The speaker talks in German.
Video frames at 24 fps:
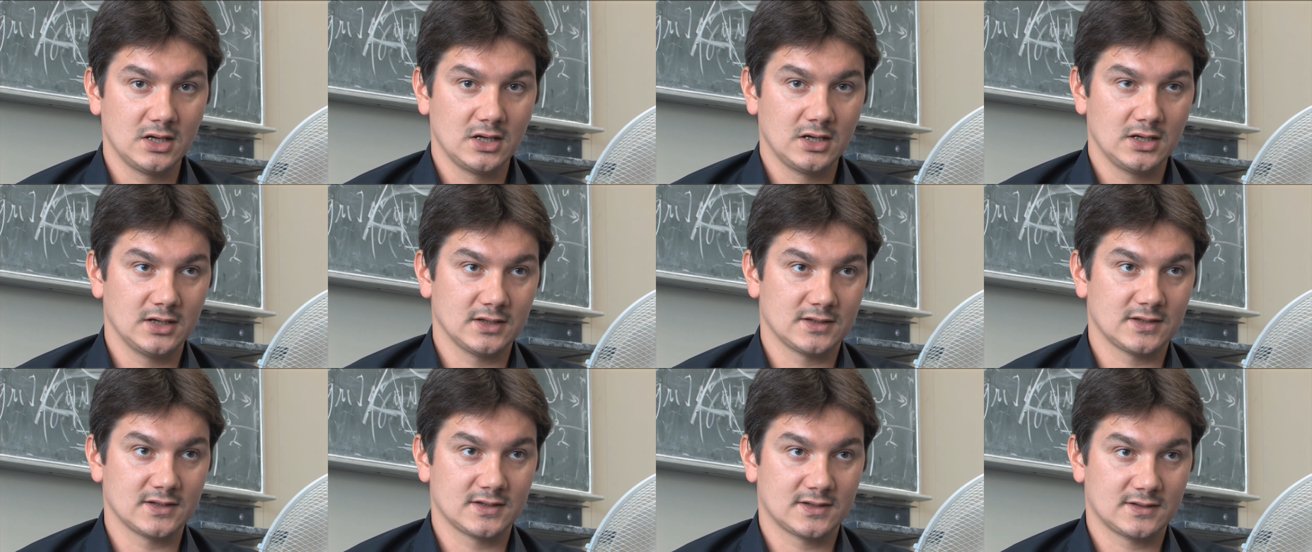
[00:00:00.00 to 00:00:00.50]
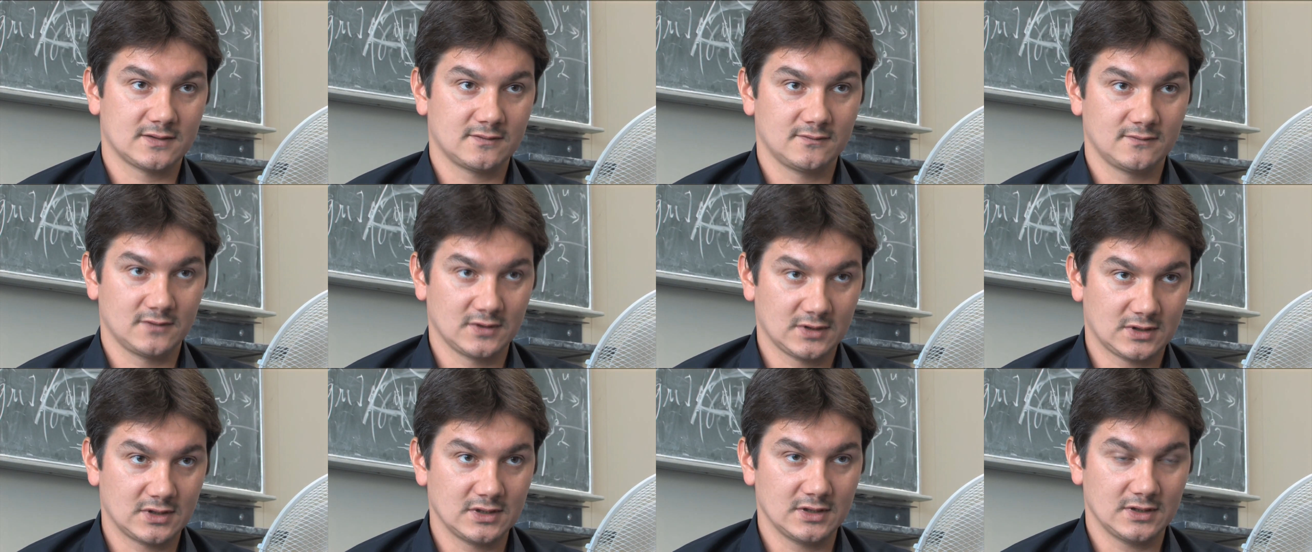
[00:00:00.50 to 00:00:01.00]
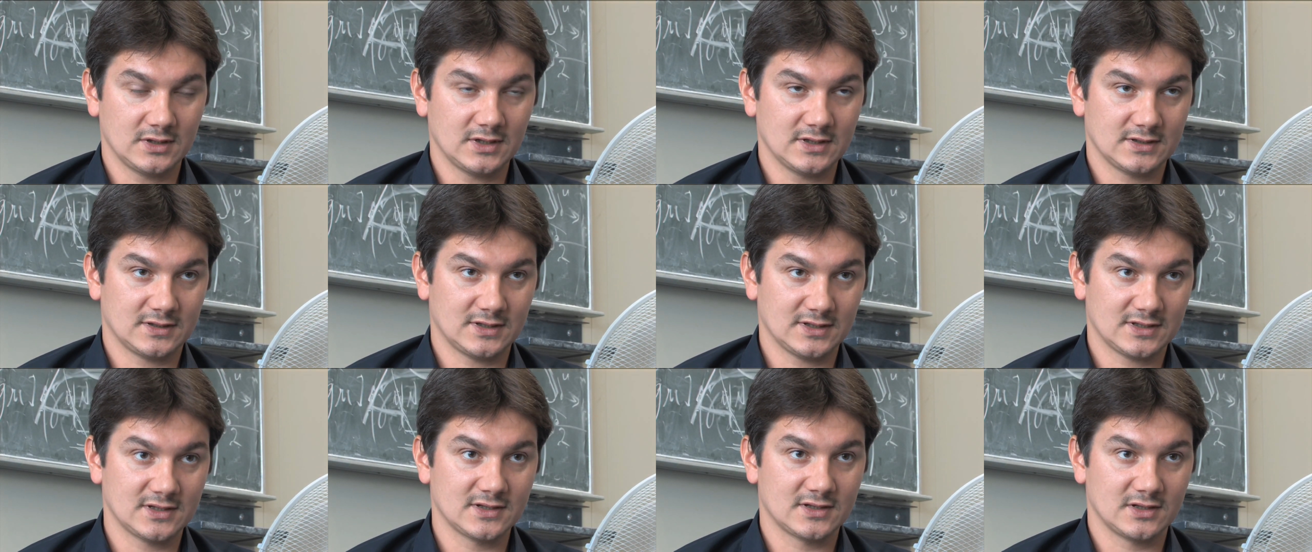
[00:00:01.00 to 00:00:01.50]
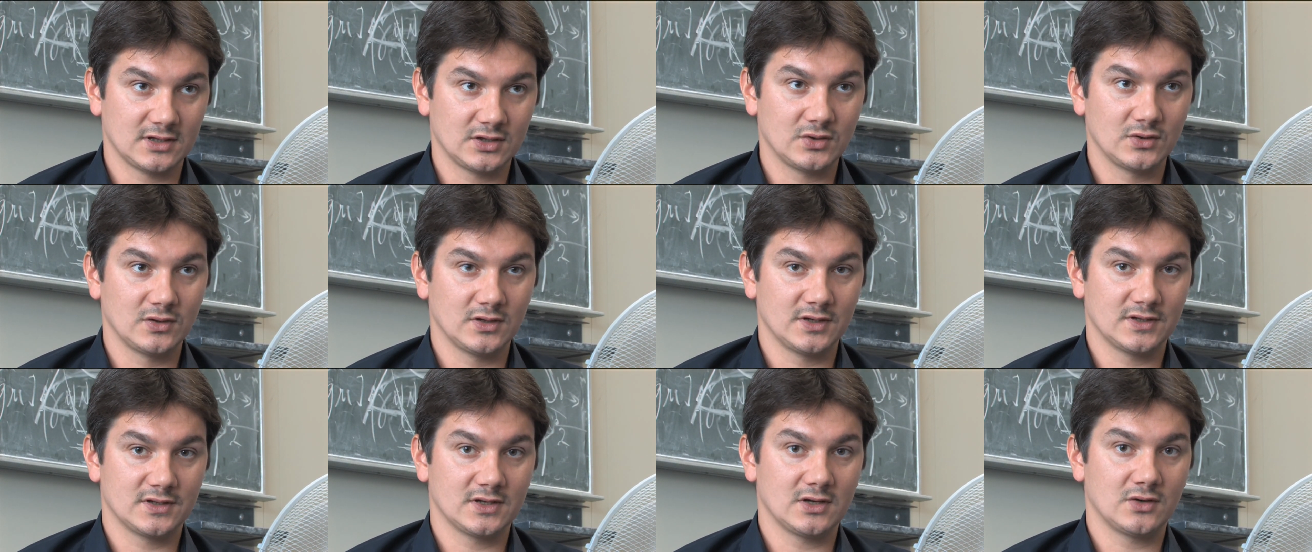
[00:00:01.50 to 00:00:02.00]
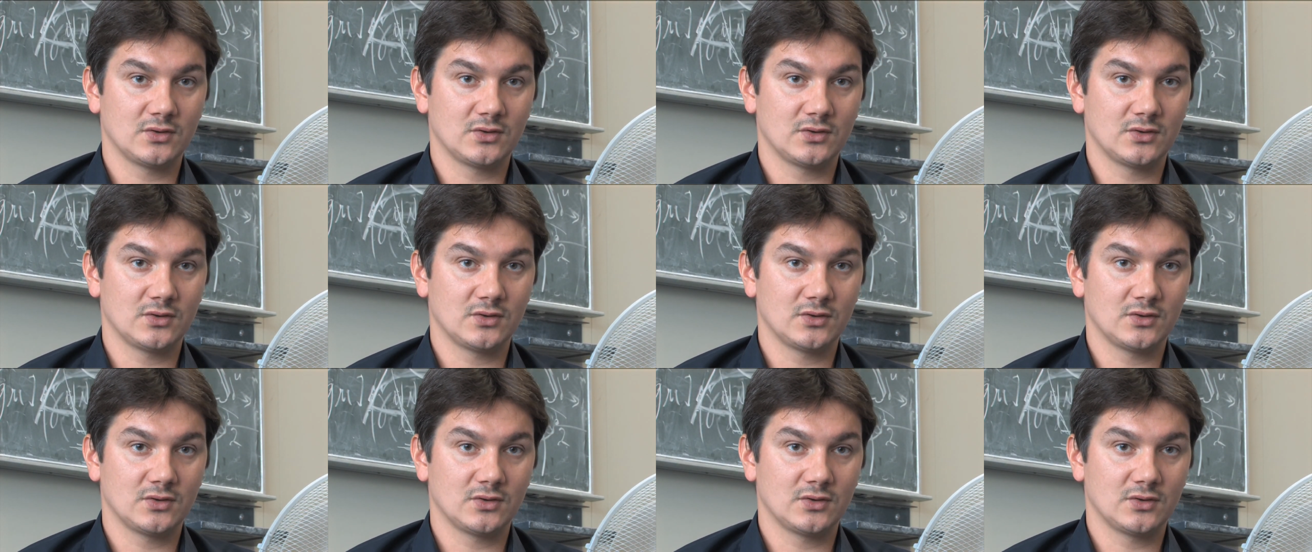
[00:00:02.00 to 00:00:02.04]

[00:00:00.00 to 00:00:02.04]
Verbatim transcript: Es ist das ist natürlich sehr